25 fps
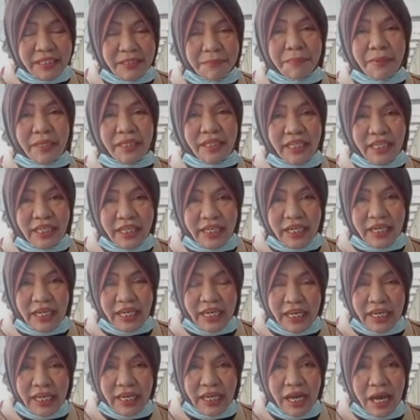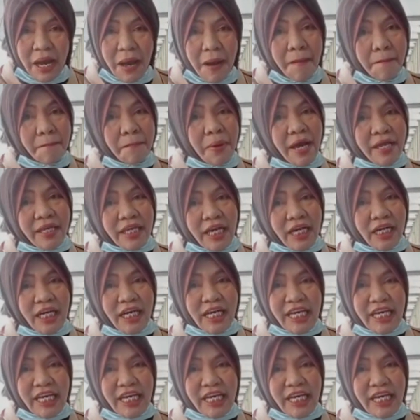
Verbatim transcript: seperti ini banyak